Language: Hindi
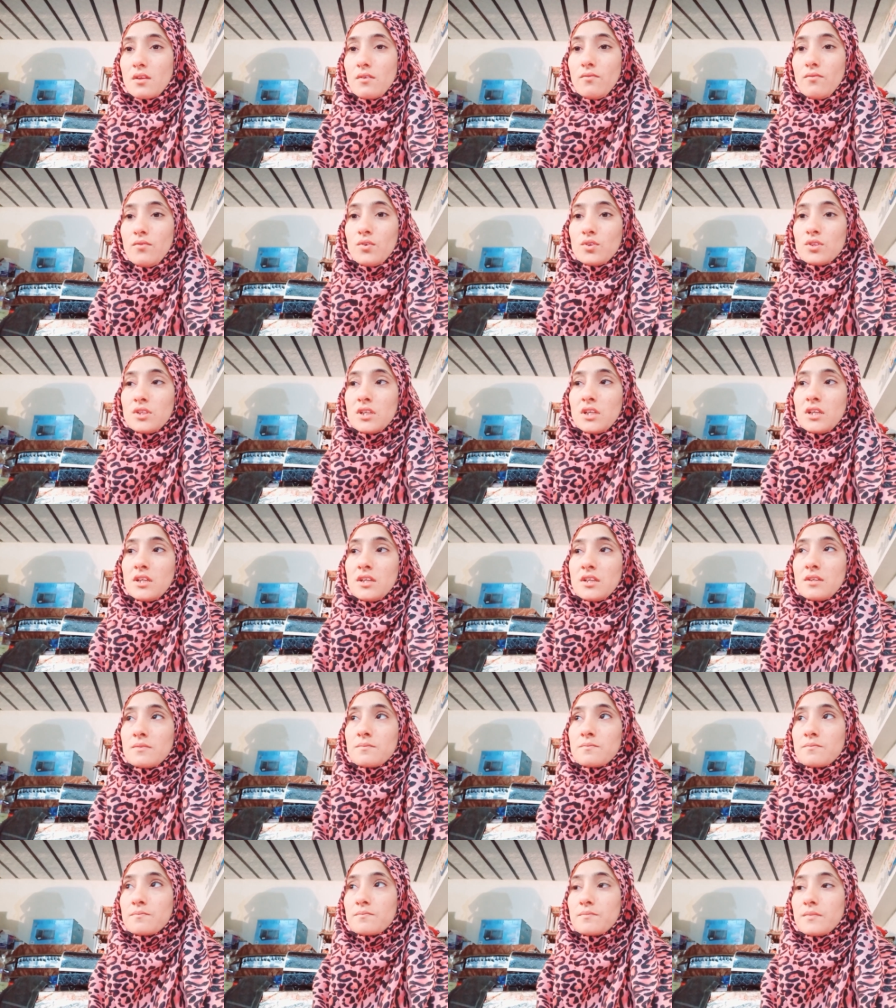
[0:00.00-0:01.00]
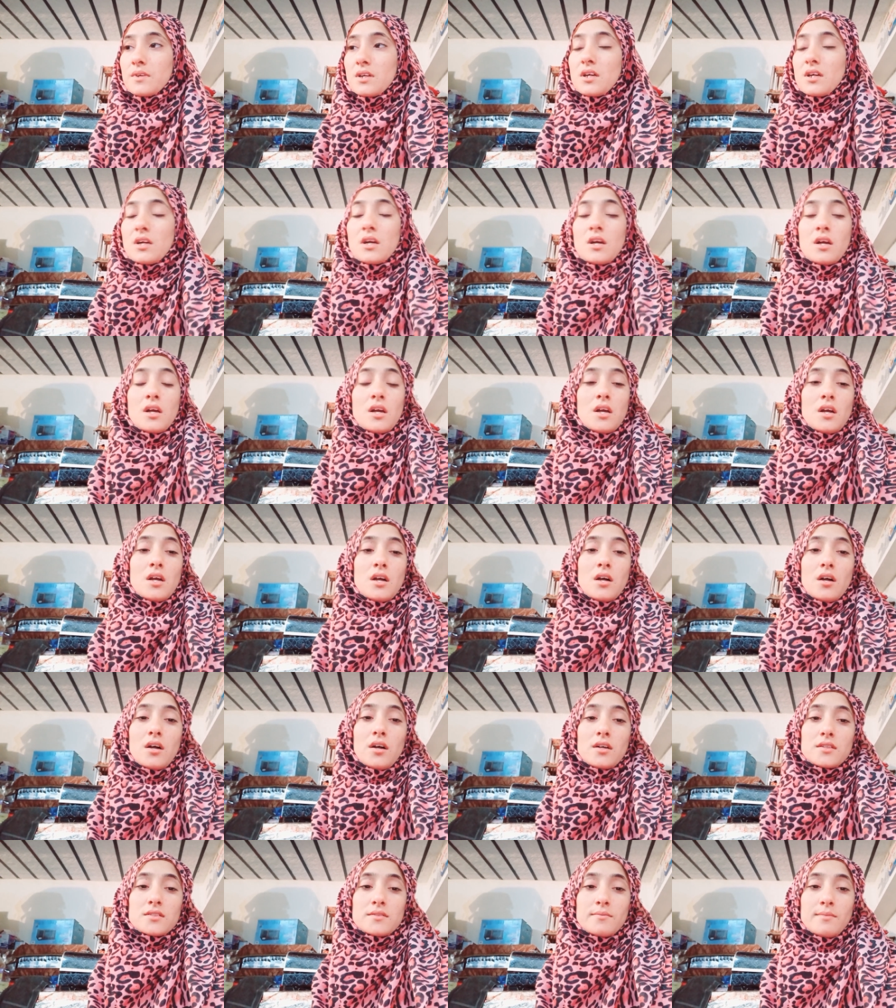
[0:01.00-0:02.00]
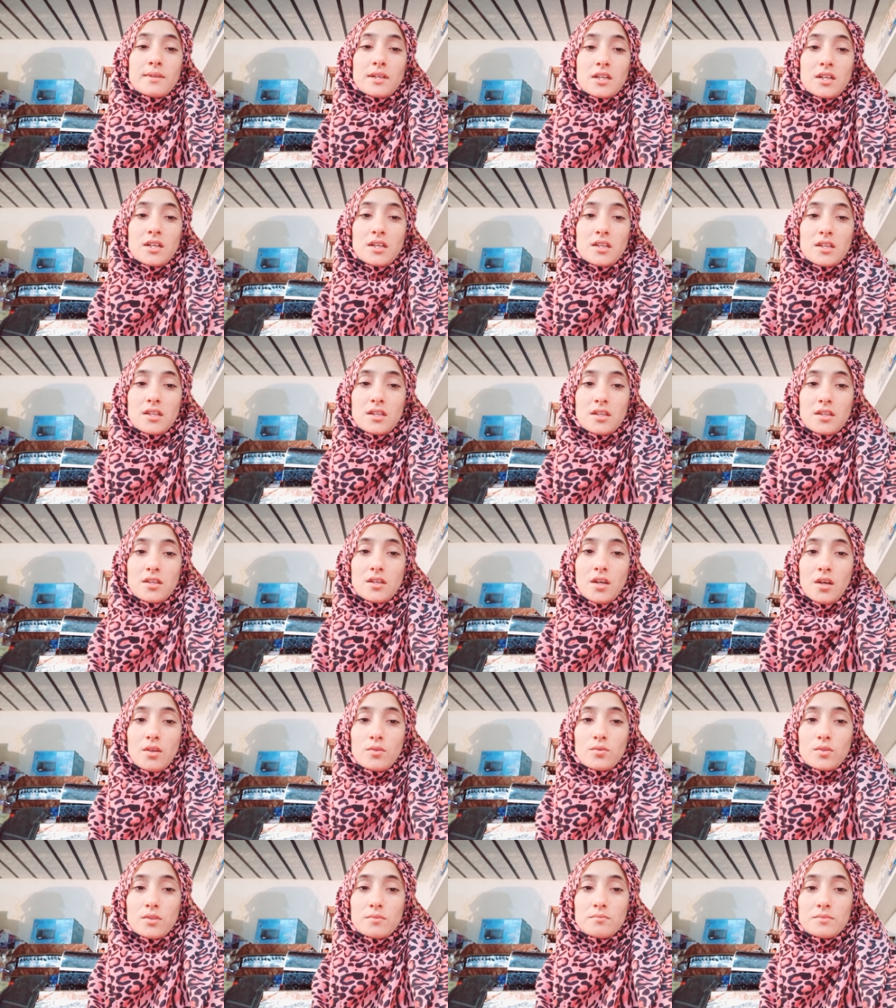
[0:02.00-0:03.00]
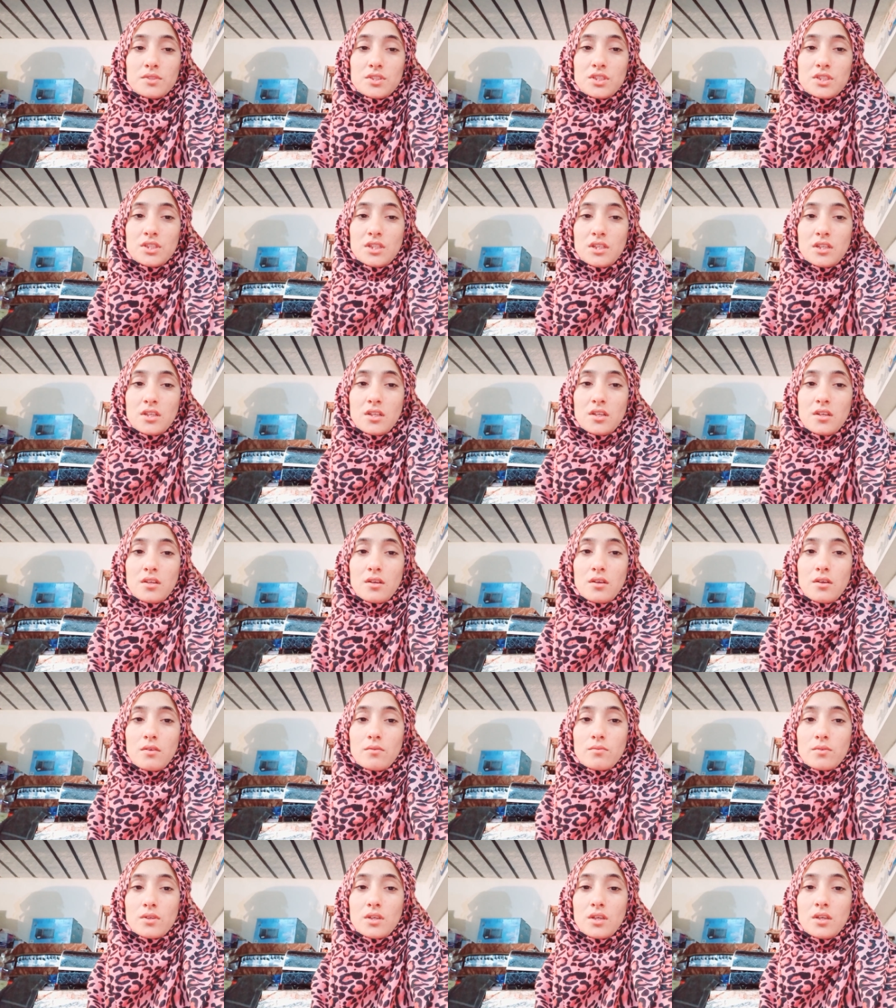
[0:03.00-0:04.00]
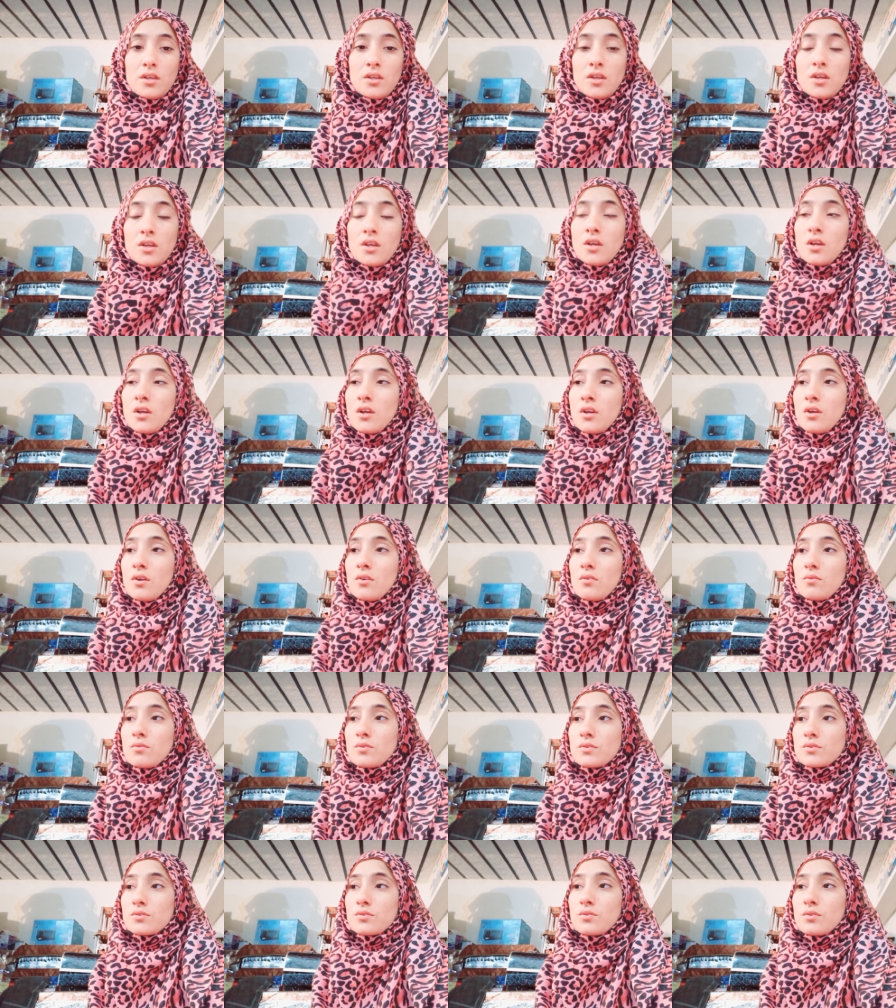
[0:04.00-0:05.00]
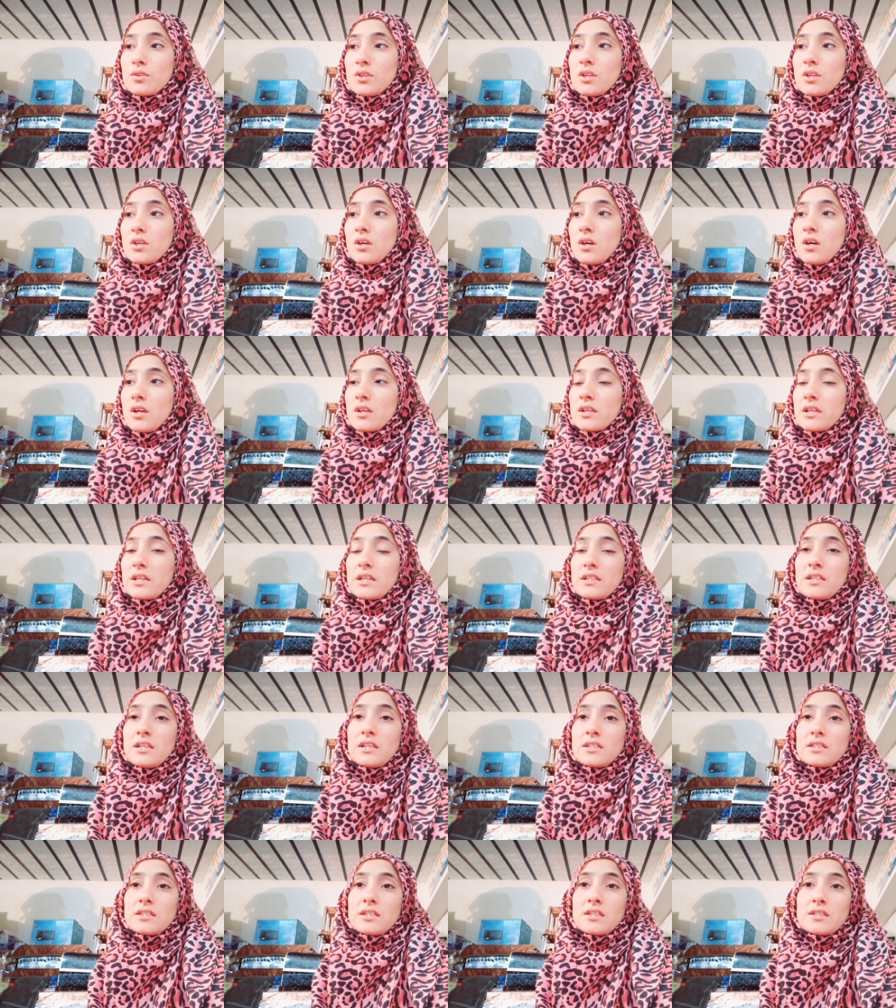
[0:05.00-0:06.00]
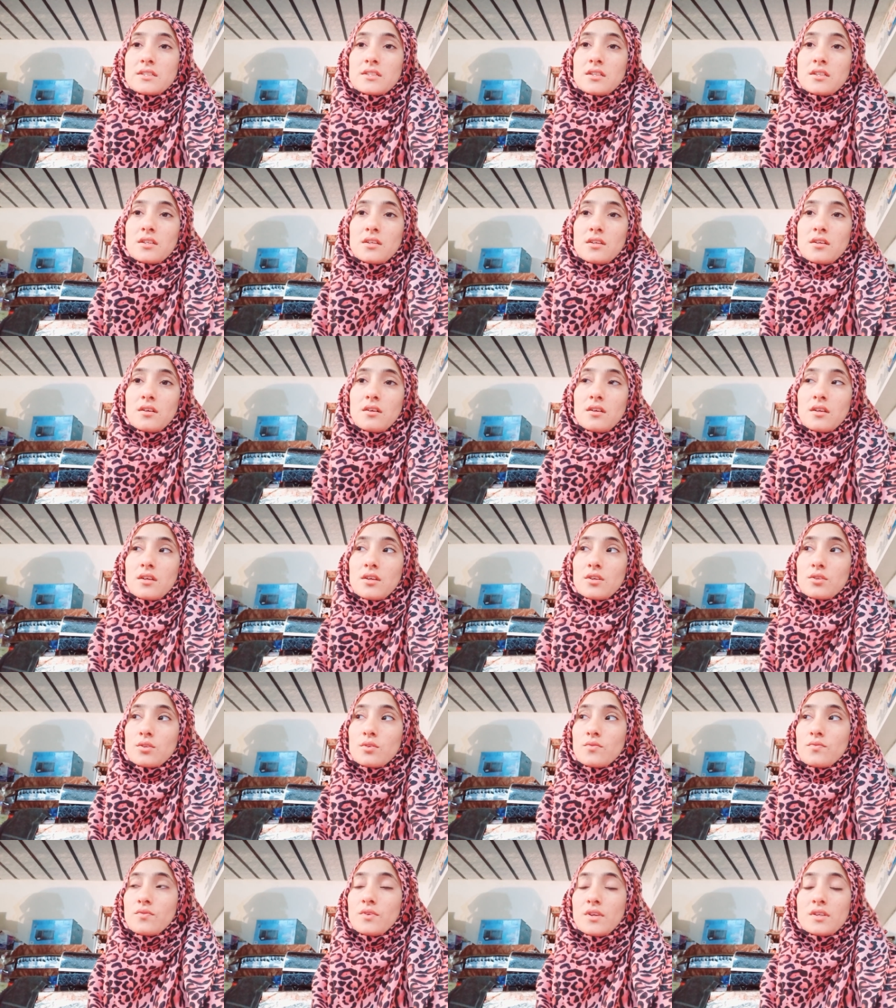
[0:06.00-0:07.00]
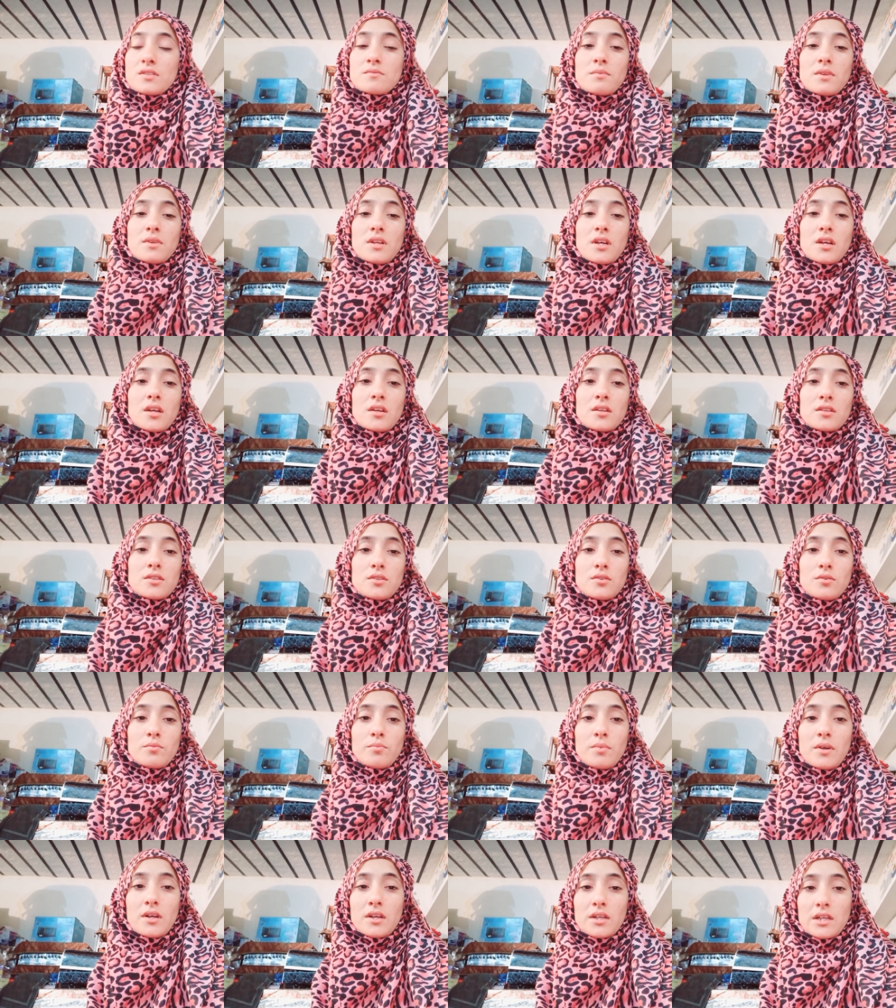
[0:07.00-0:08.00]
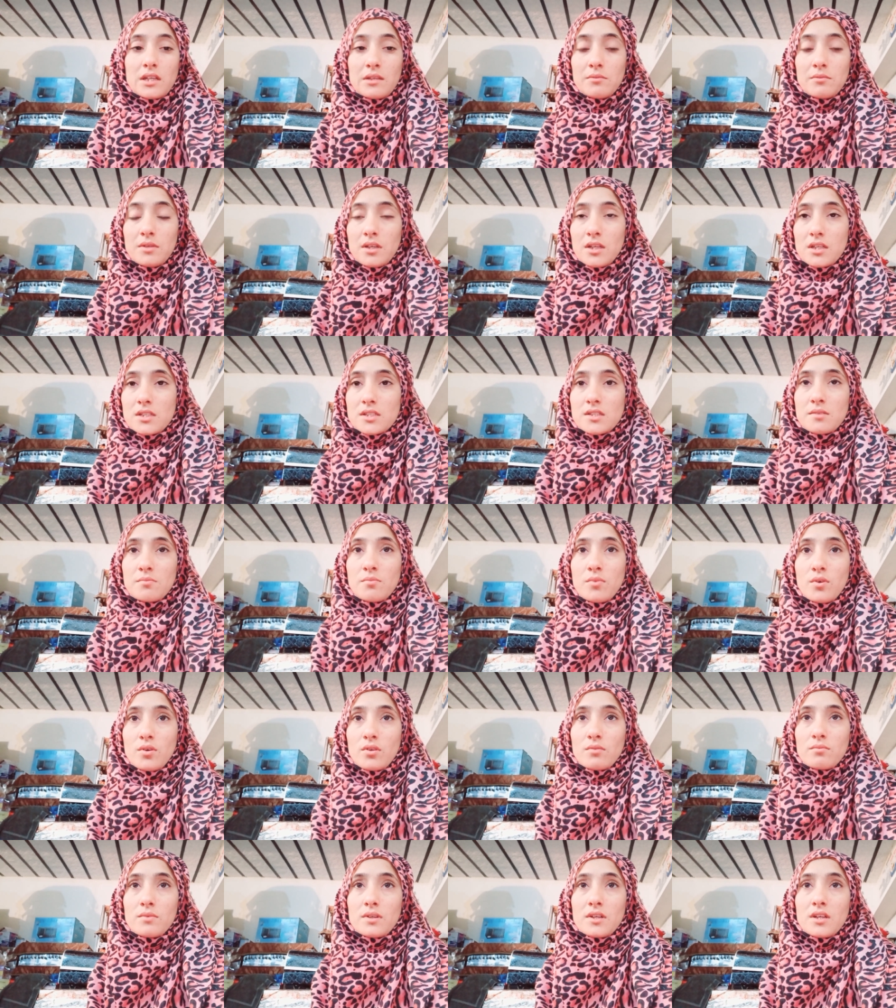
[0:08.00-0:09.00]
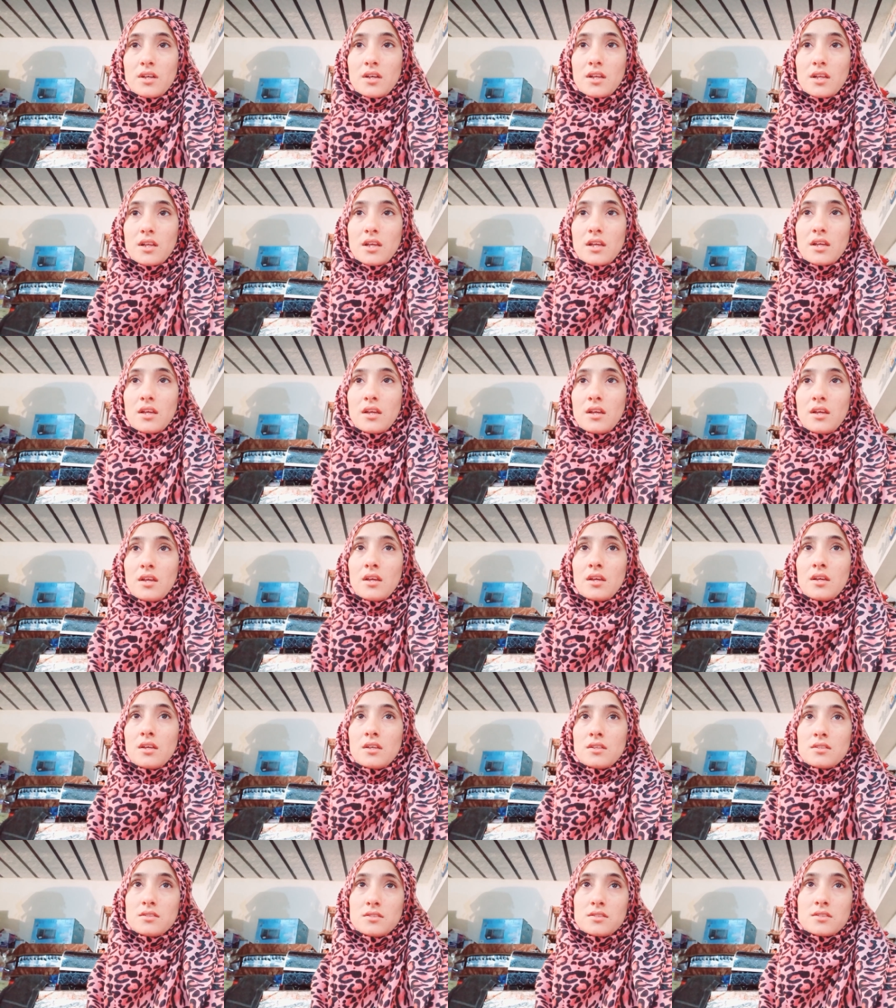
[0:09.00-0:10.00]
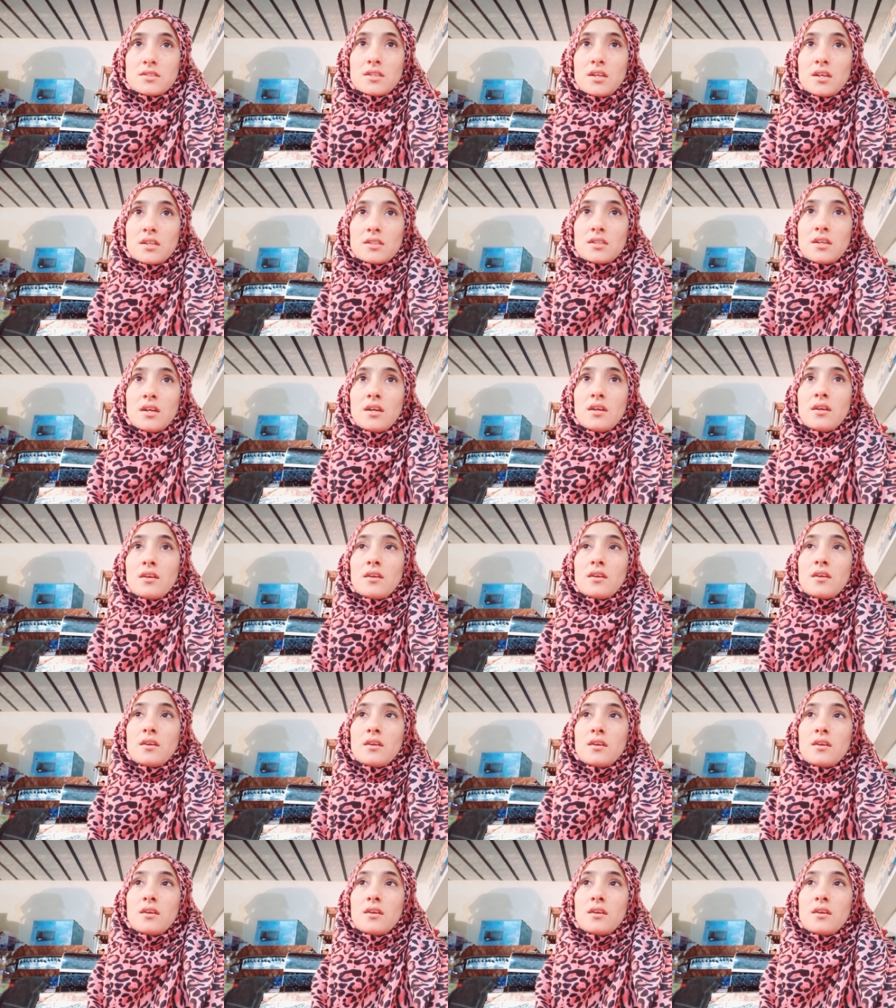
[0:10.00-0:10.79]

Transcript: वो दही आज मक्खन नहीं निकालूंगी मशीन नहीं लगाऊंगी उसको निकाल के दिचके से निकाल के तो फ्रिज में रख लेती हूँ बाल्टी में किसी बॉल में डाल के ज़्यादा है